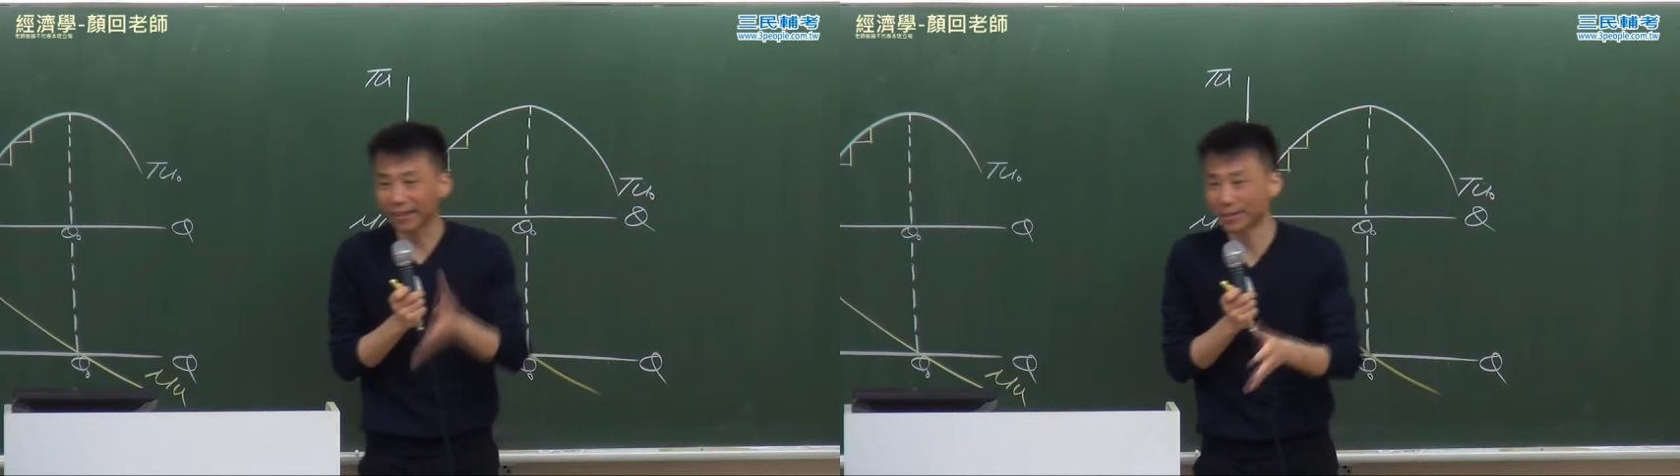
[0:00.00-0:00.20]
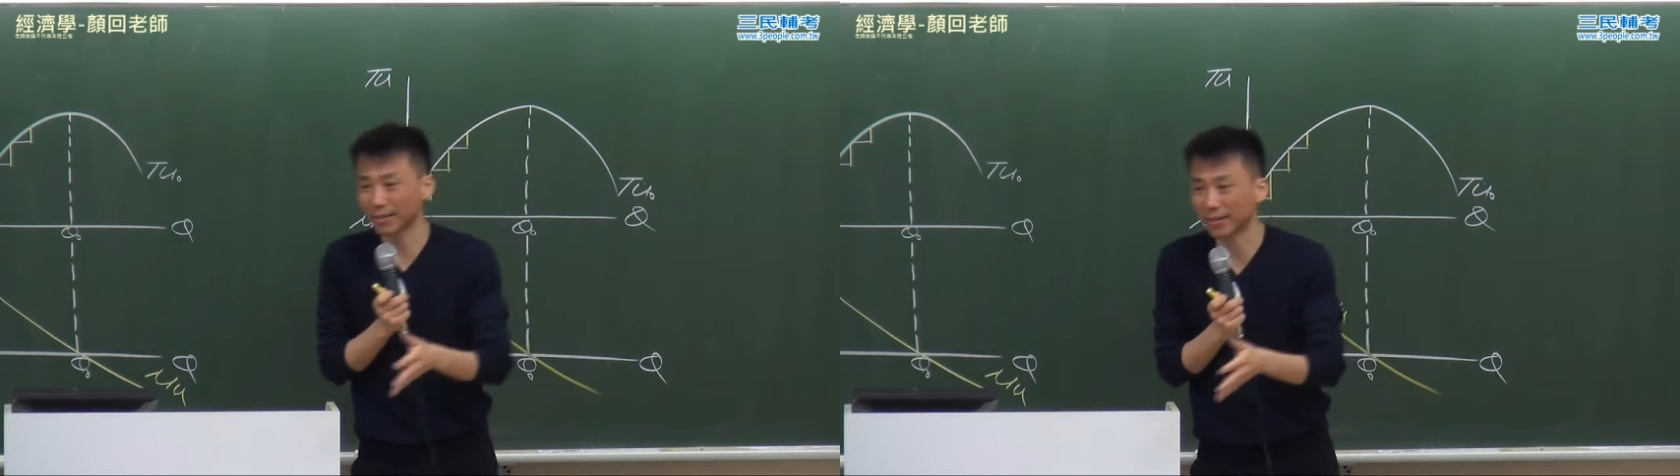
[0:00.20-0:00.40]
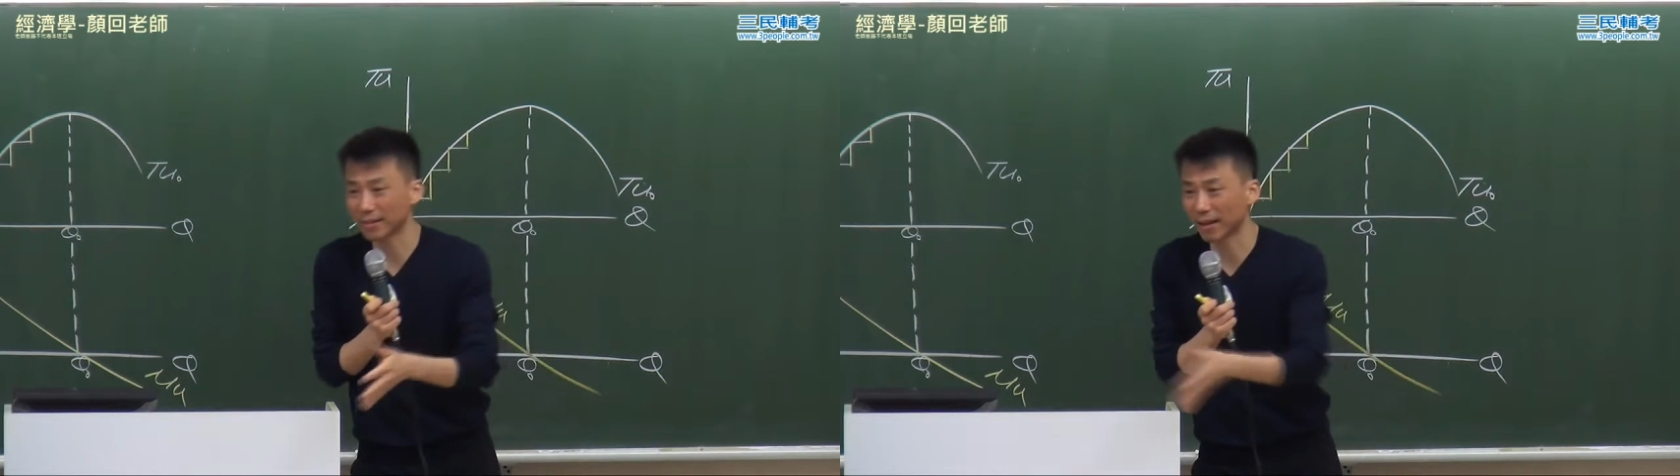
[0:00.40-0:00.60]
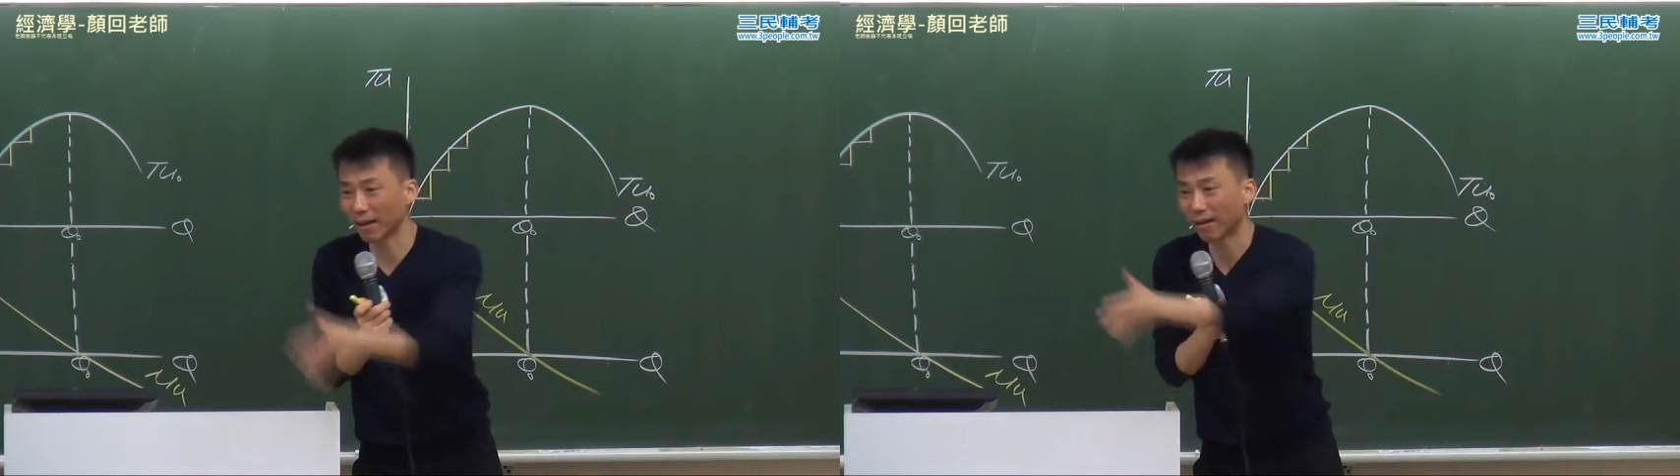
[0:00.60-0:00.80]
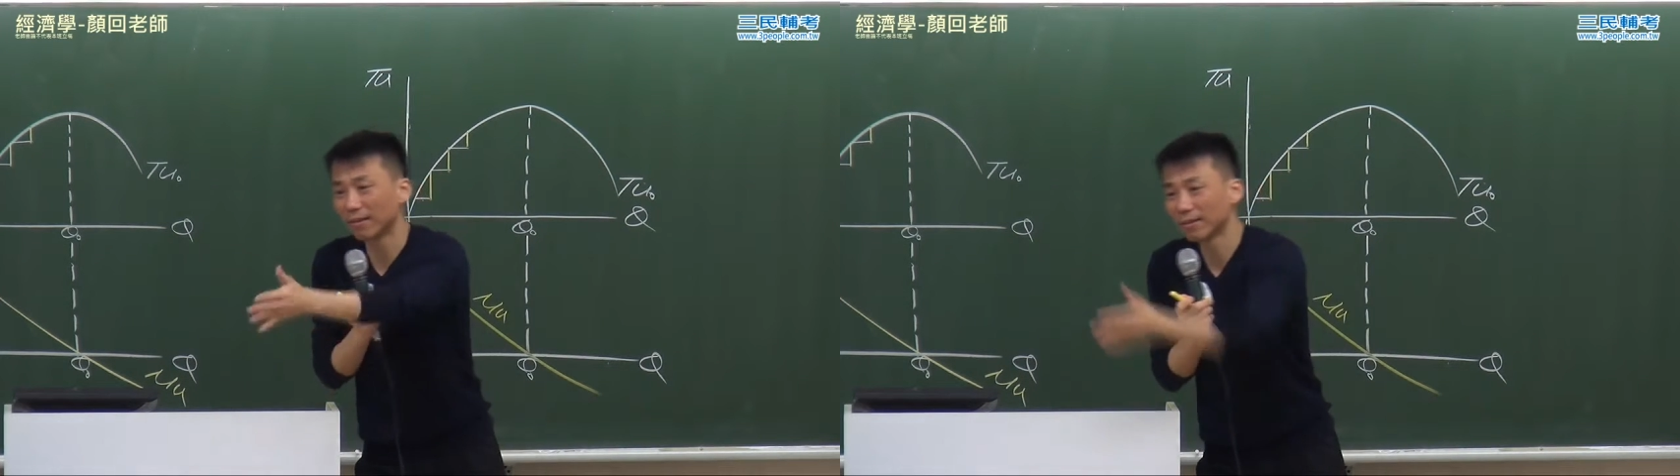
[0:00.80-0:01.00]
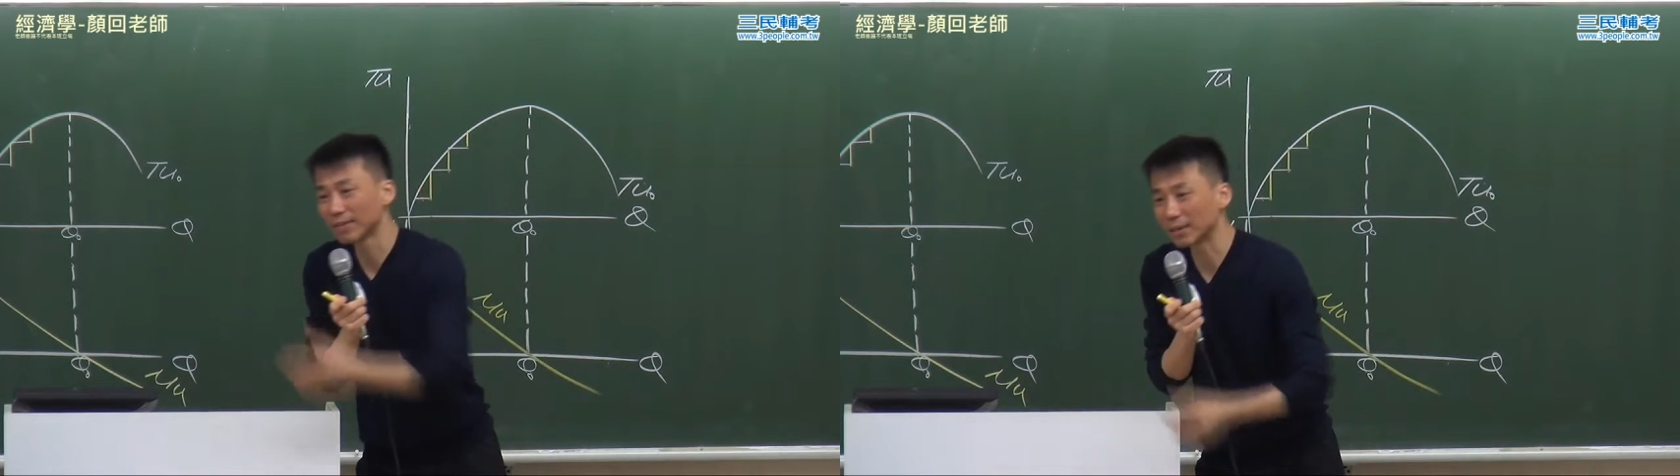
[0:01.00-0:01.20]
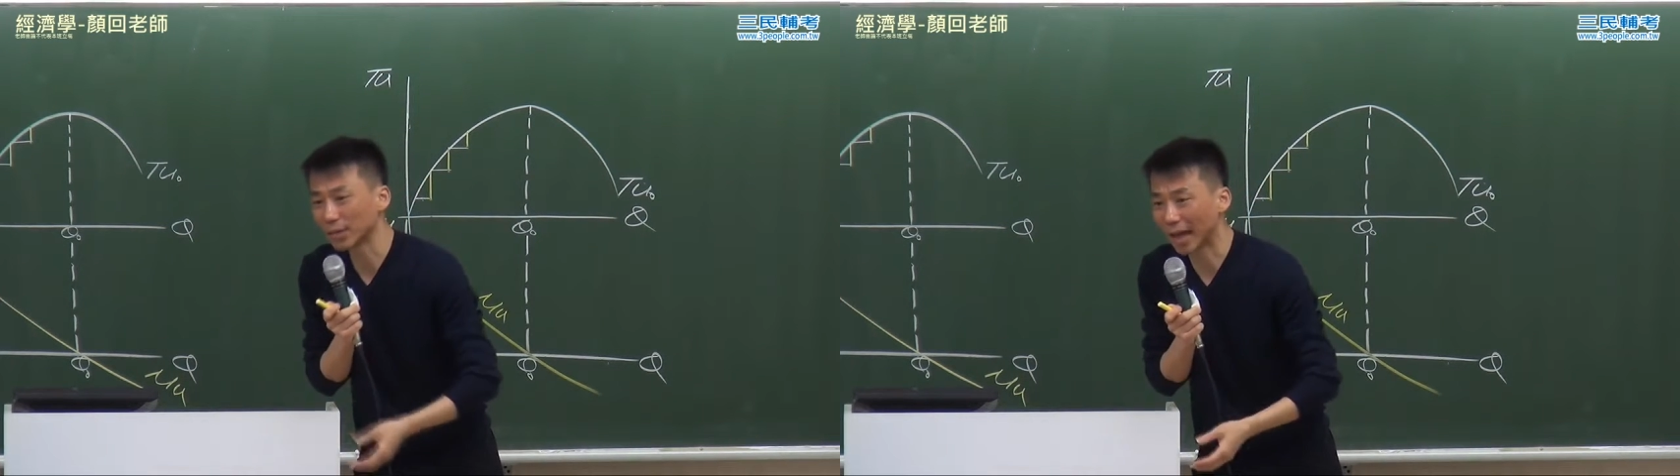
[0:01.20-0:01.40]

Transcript: 认识的时候才说